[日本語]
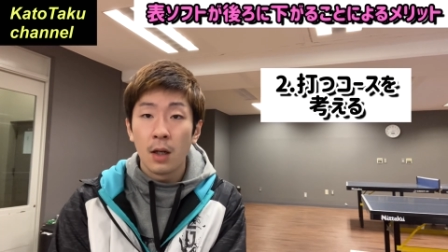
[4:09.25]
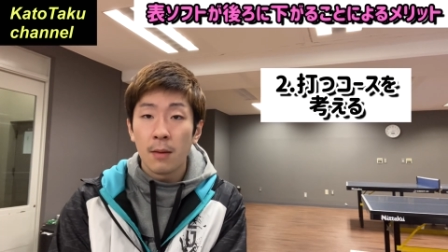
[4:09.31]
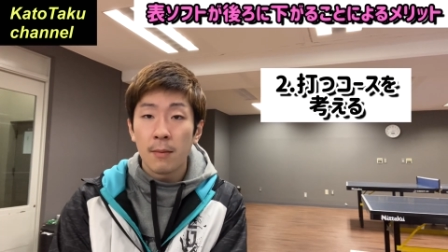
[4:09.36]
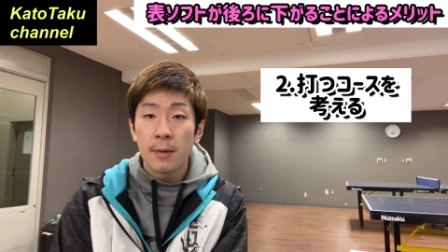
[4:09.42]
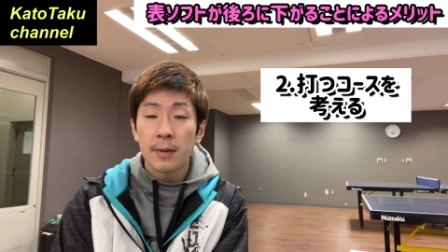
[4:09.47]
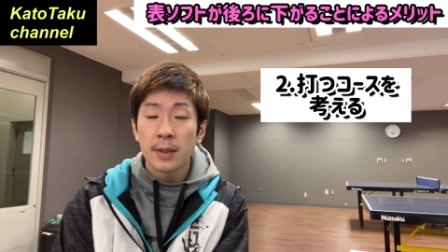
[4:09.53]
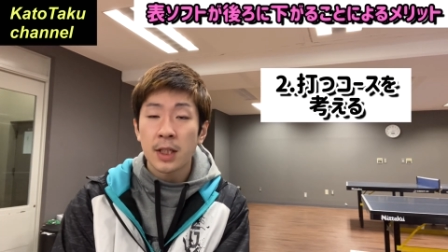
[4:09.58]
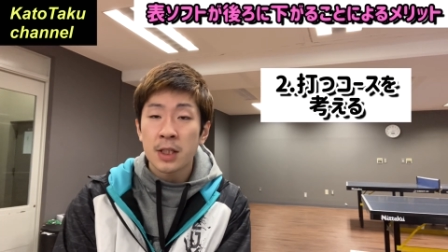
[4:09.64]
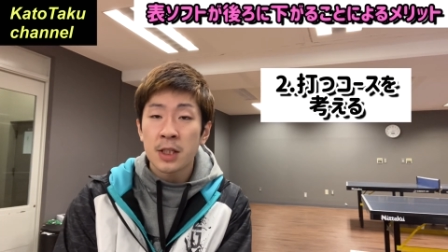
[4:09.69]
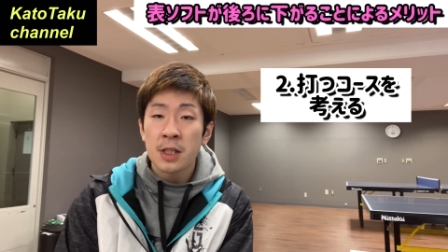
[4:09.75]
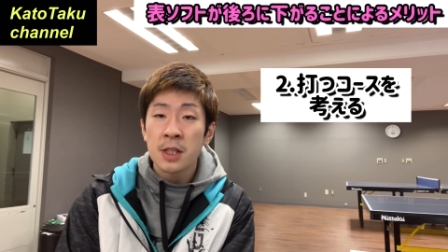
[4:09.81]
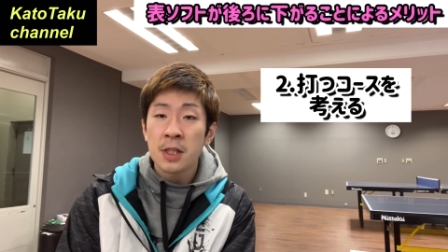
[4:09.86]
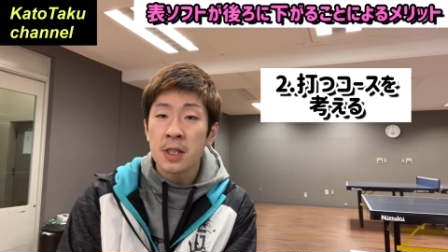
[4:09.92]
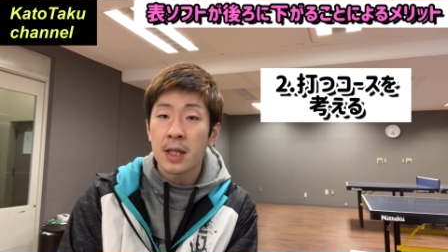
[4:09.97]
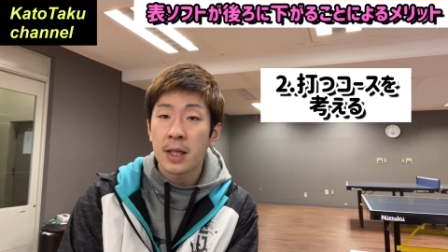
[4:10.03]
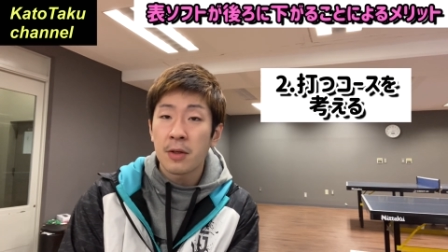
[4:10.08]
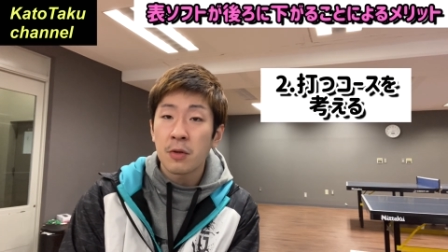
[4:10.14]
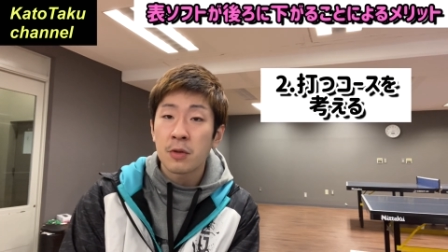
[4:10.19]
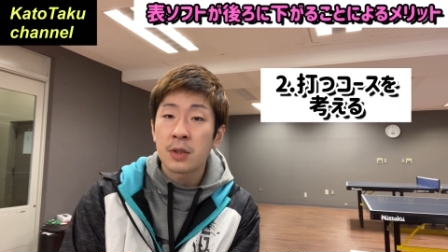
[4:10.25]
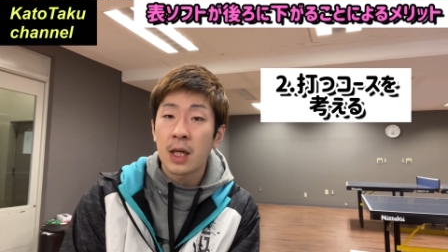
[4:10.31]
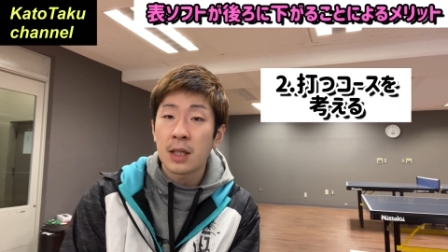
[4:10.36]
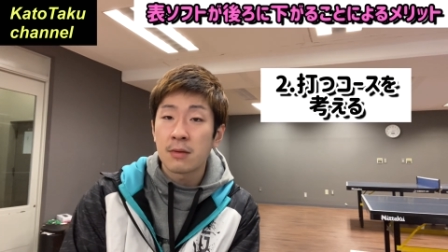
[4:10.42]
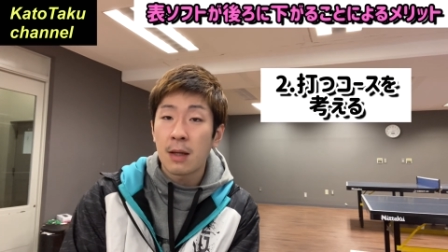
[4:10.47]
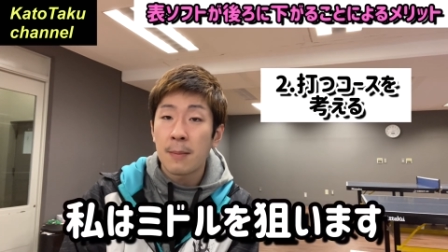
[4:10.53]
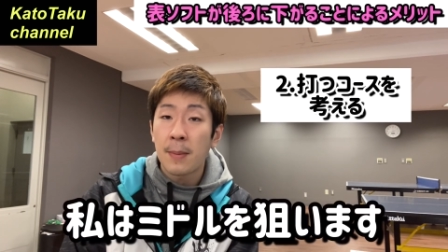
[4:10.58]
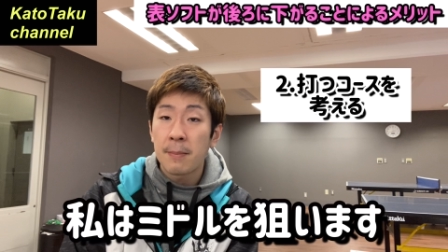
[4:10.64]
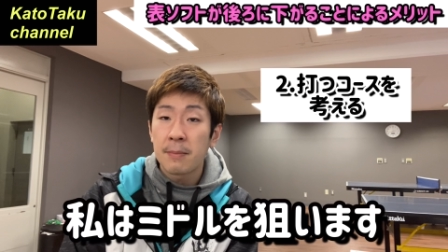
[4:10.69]
まあ、私自身がよくやる
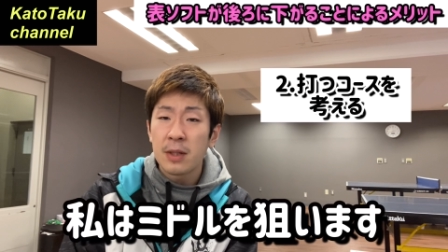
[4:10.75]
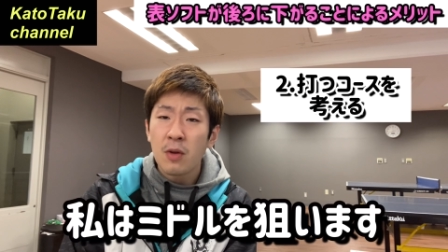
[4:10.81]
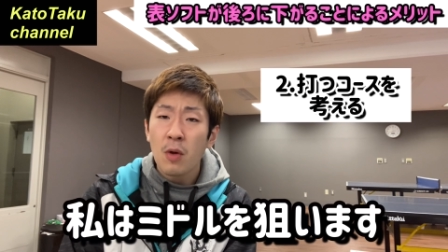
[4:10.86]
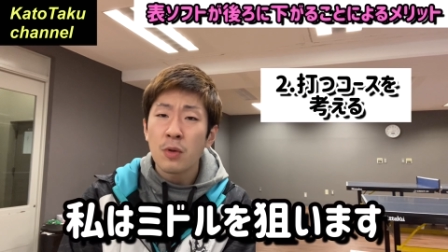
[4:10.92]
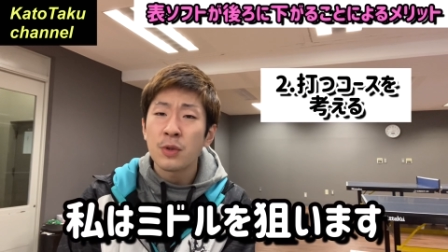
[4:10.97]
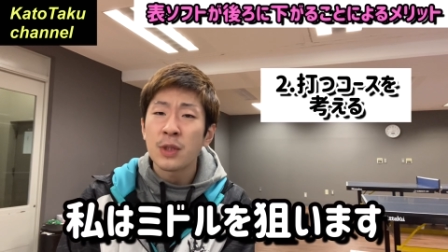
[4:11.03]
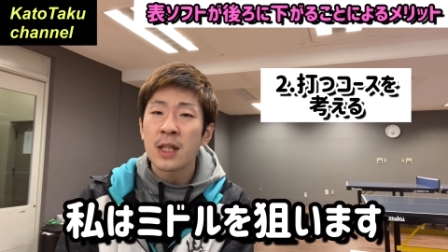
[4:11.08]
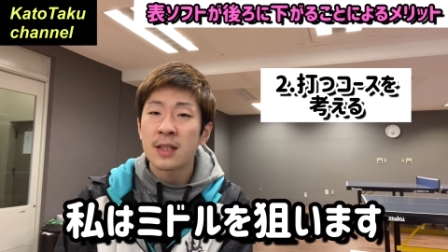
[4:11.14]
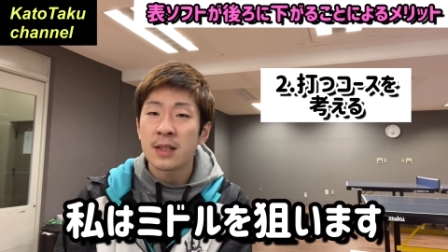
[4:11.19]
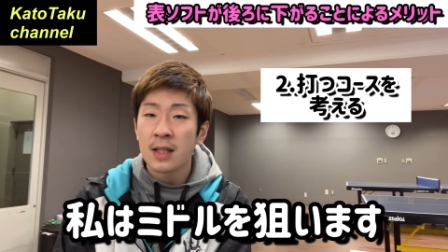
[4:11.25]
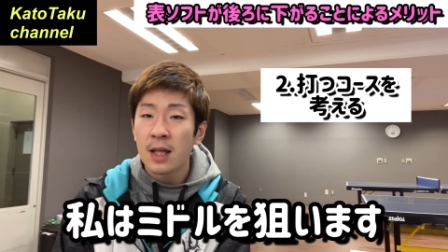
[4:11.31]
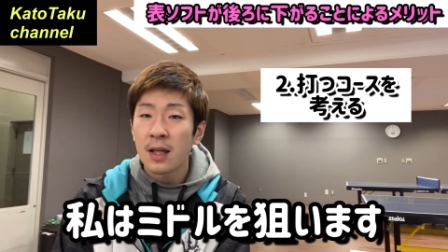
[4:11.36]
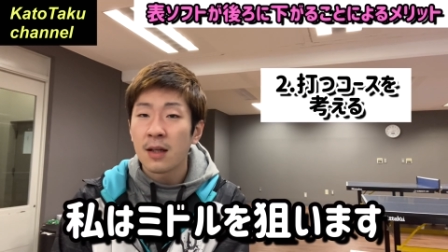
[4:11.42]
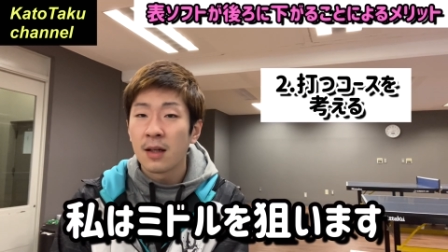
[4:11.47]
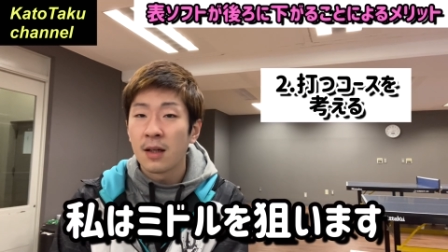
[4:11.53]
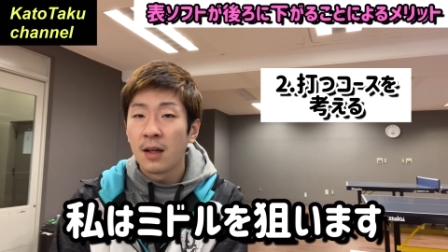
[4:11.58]
のはやっぱミドルですね、